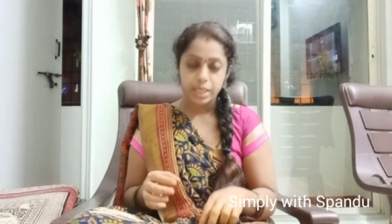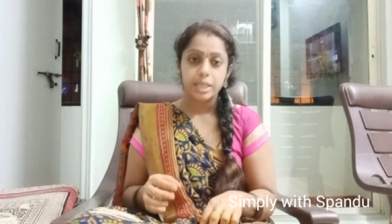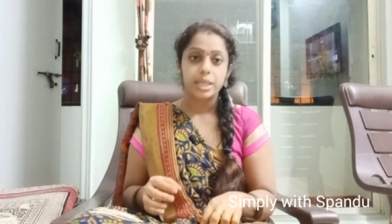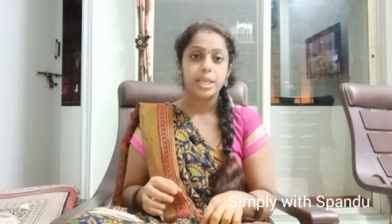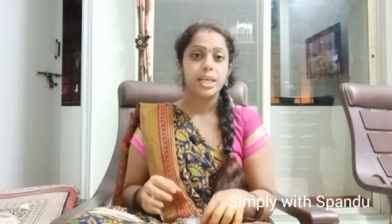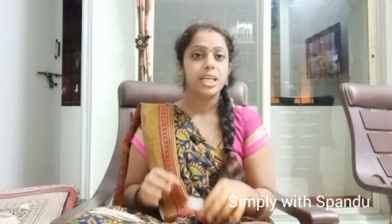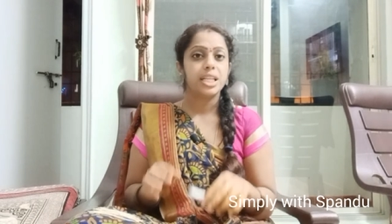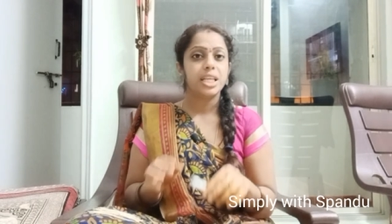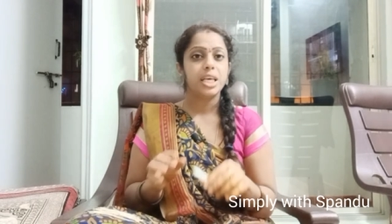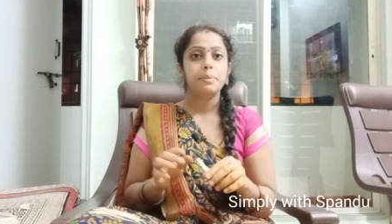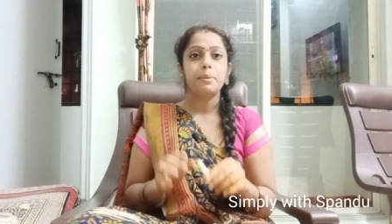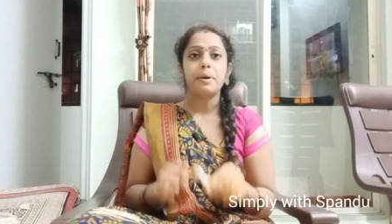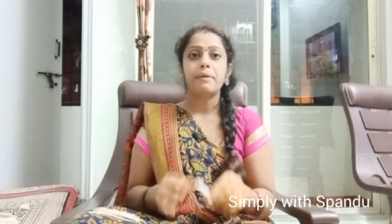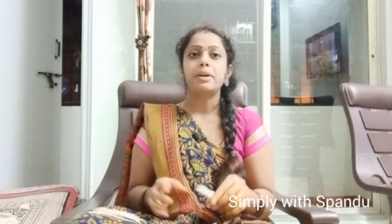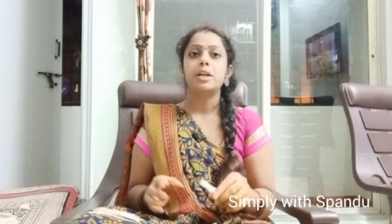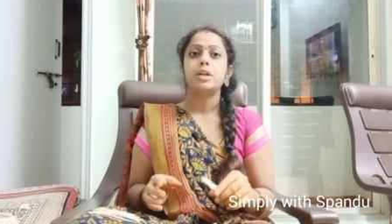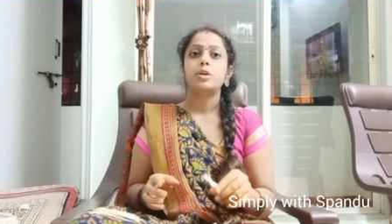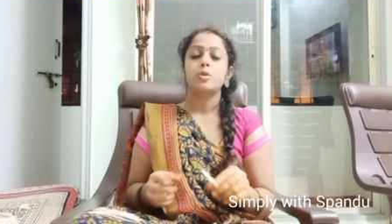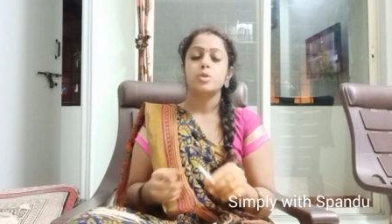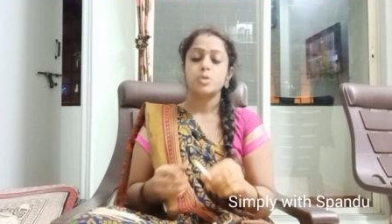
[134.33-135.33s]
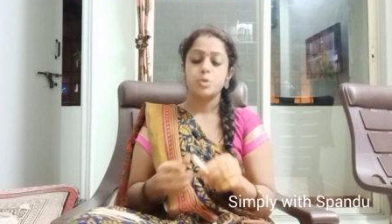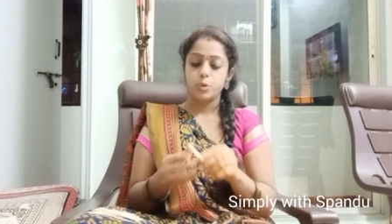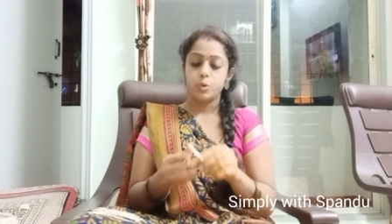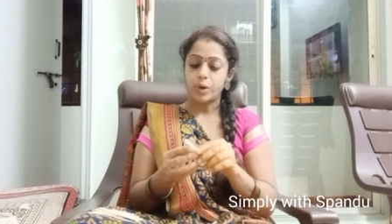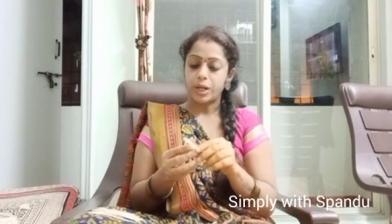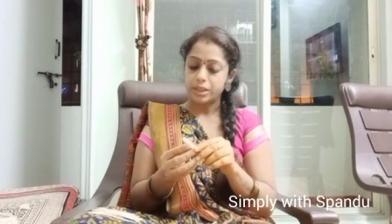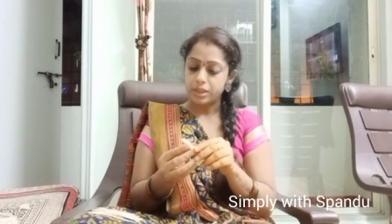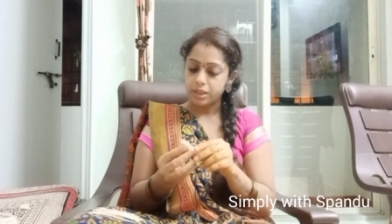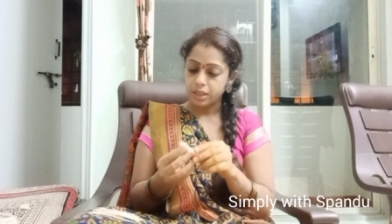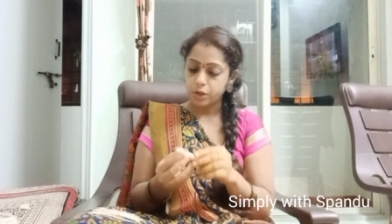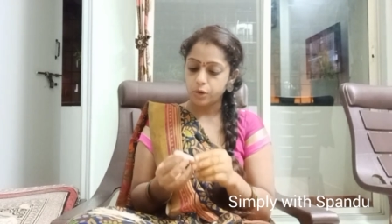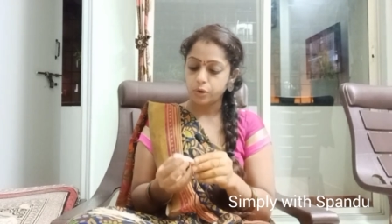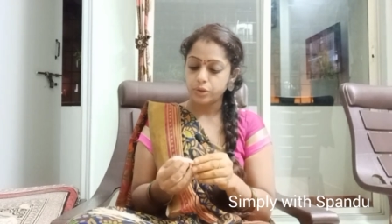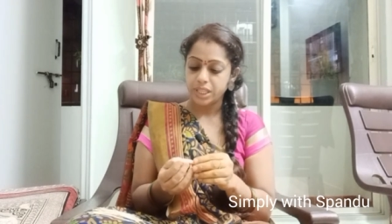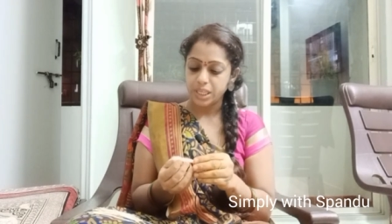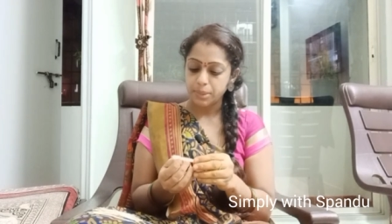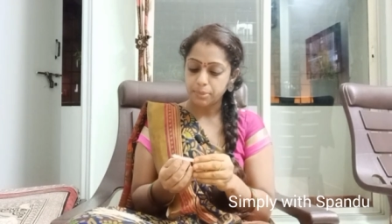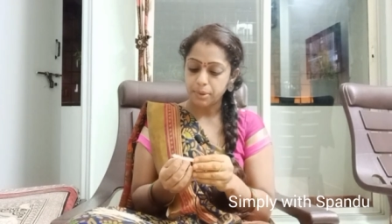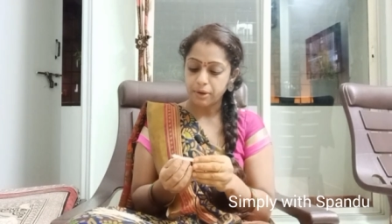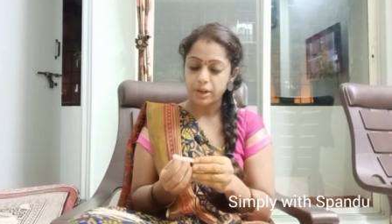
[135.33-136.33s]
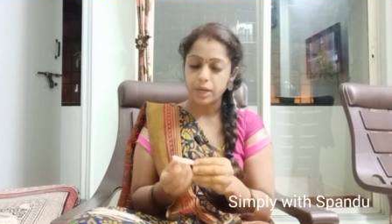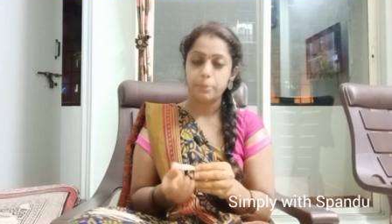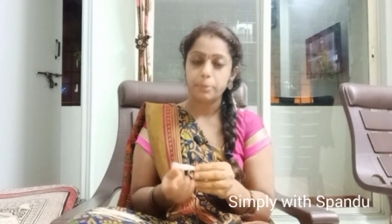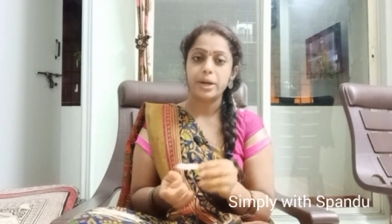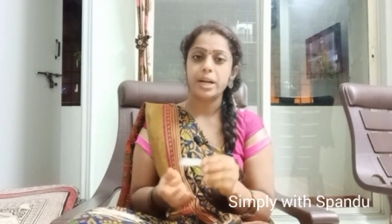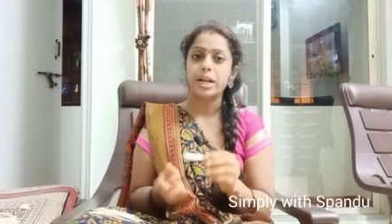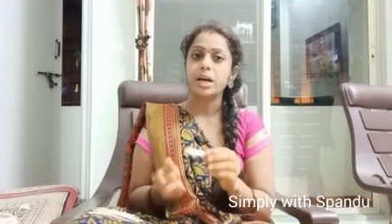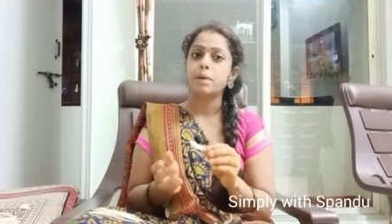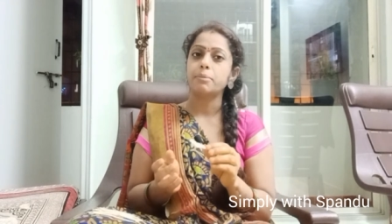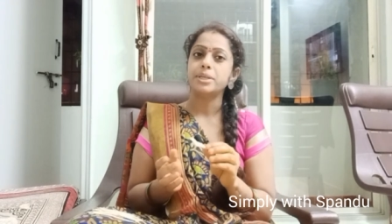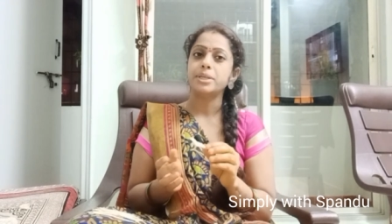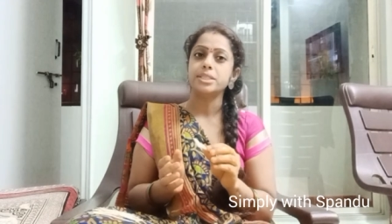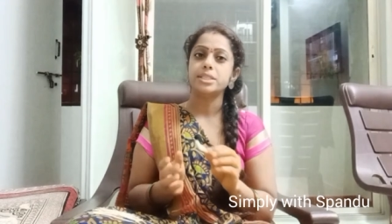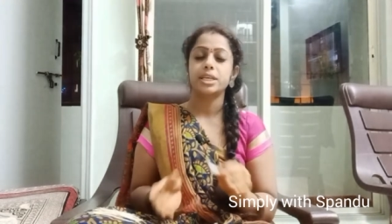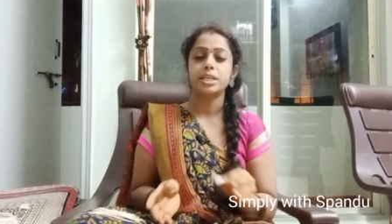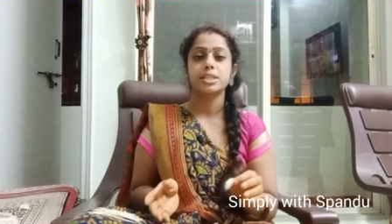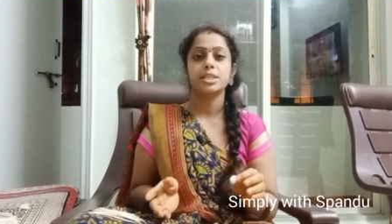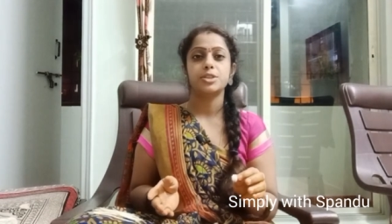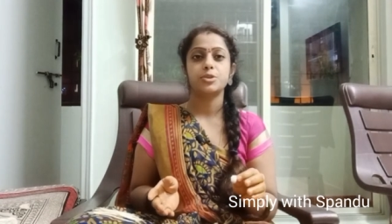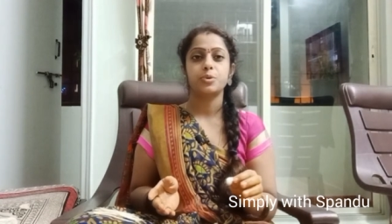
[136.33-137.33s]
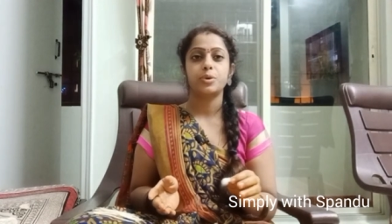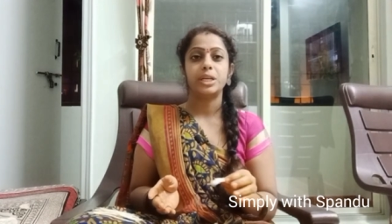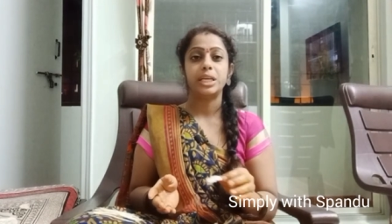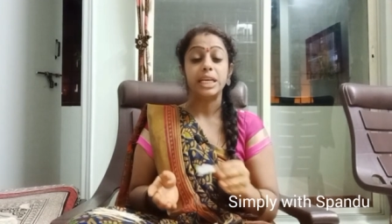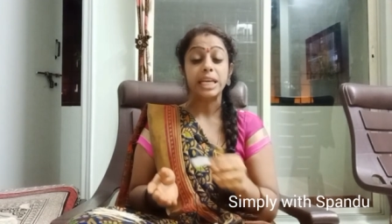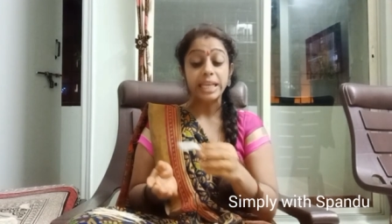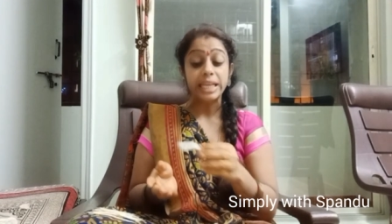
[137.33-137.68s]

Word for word: ఈ దీపావళి రోజు అందరూ దీపావళి పండగ మంచిగా చేసుకుని